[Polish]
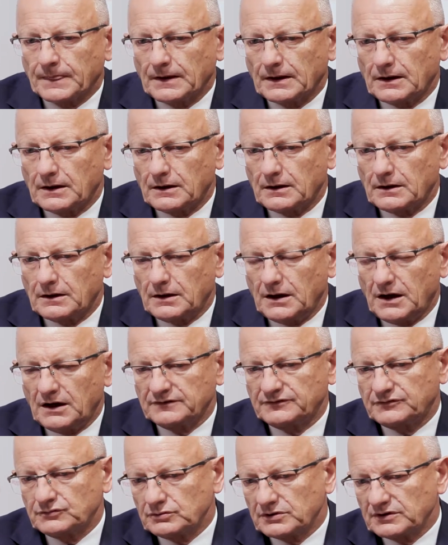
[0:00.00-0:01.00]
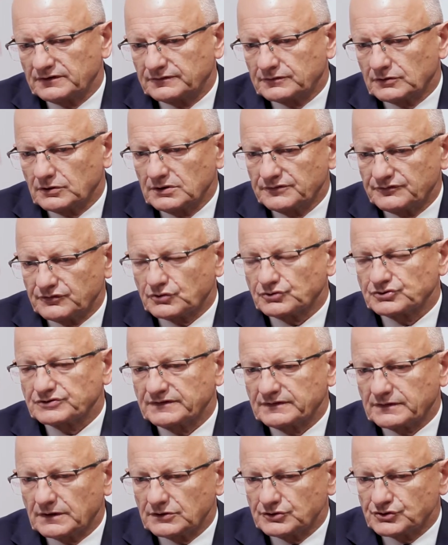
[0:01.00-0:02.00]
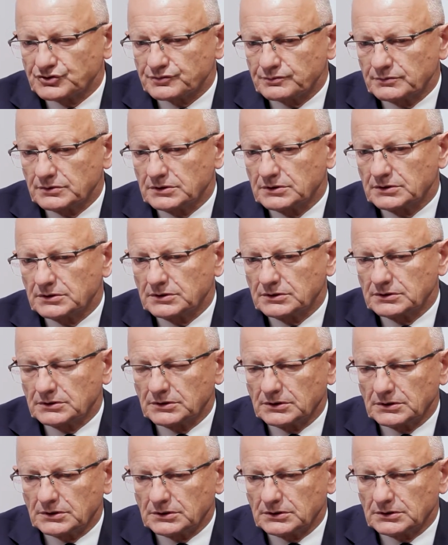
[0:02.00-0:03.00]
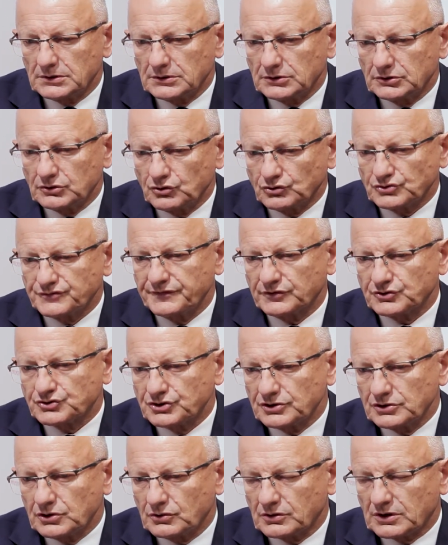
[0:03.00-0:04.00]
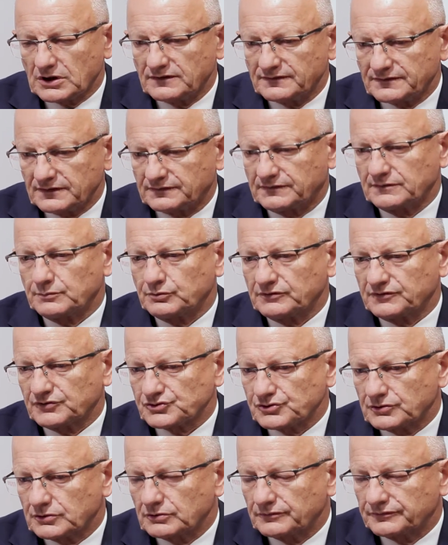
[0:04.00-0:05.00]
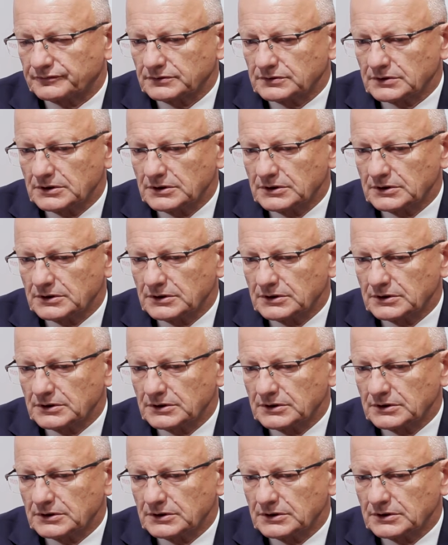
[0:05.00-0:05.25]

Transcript: E, a z drugiej strony wykorzystaliśmy e, doświadczenie organizacji pozarządowych.